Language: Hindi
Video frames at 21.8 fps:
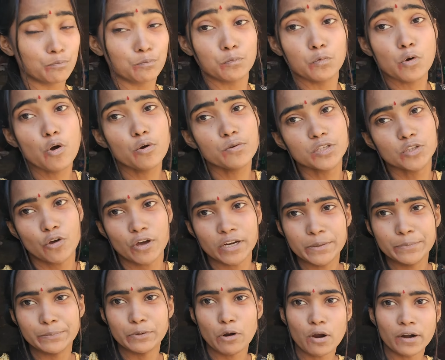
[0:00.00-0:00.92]
वो
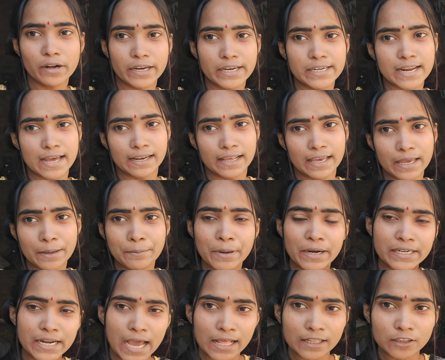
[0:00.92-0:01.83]
सॉरी ब्लॉग नहीं डाला है
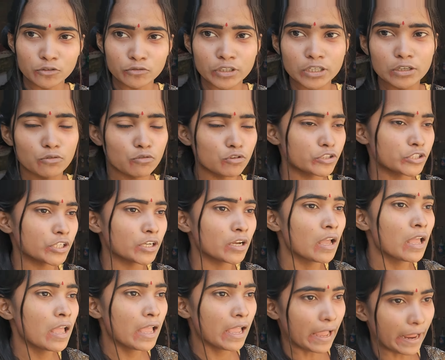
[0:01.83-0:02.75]
मैं डाल दूंगी कुछ
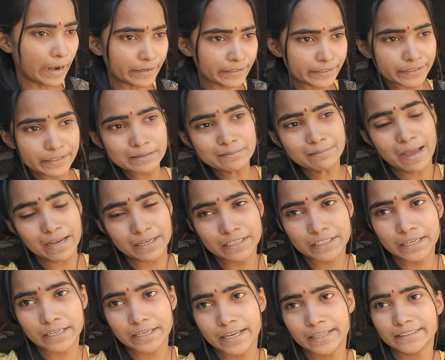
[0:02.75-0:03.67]
एडिटिंग
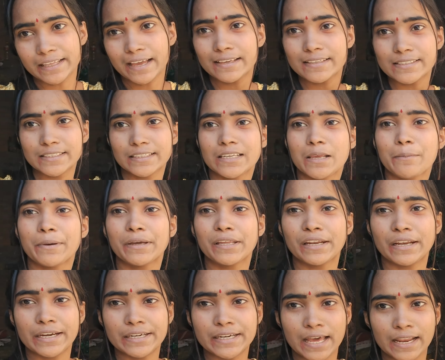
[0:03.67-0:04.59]
बाकी रह गया था इसीलिए
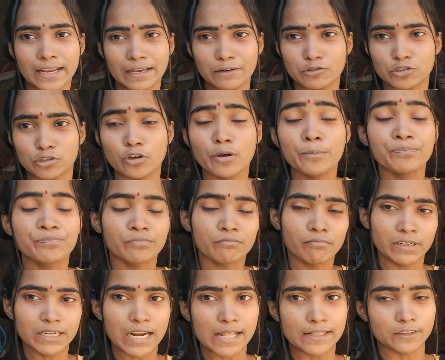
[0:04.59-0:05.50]
मैंने नहीं डाला है उसको
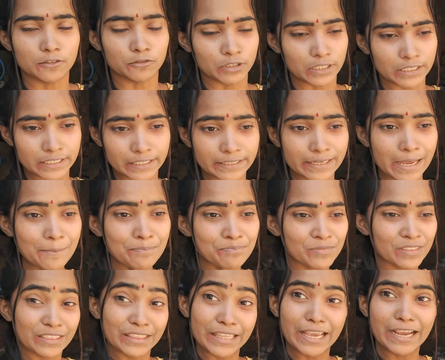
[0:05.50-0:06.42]
मैं डाल दूंगी ठीक है
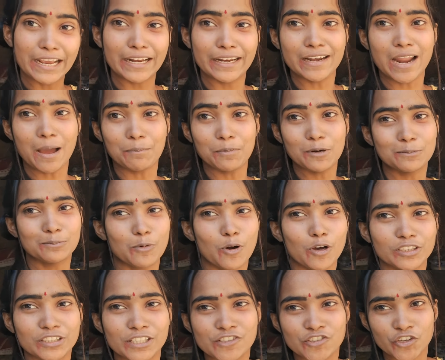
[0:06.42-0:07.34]
देख लेना आप लोग
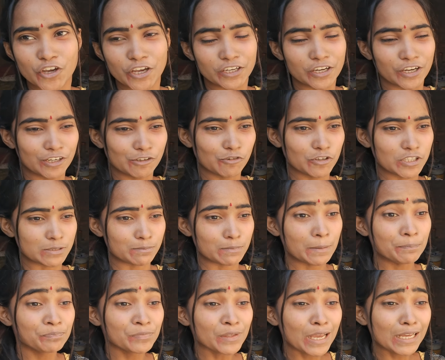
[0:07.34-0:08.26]
बहुत इंजॉय करेंगे
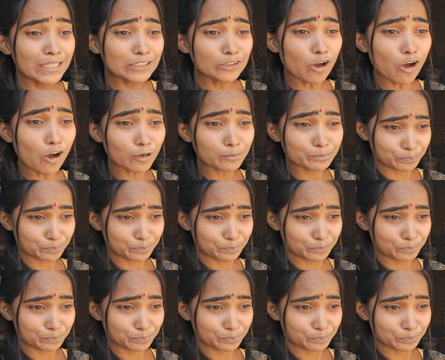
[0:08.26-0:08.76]
इसमें तो